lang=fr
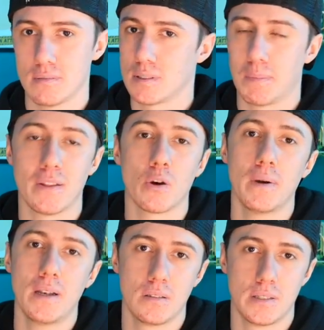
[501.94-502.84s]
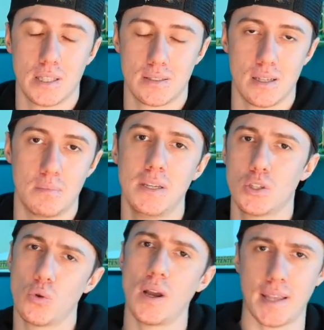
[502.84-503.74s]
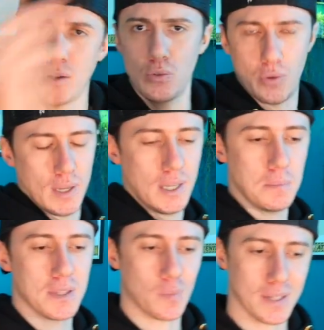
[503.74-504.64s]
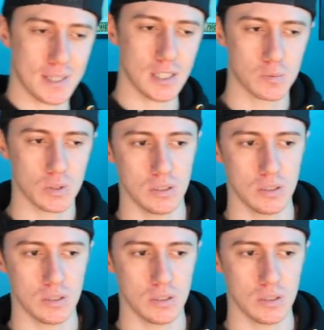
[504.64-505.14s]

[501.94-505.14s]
C'est pas normal déjà ça. Mais je vois un caillou voler, mais dans ma tête je me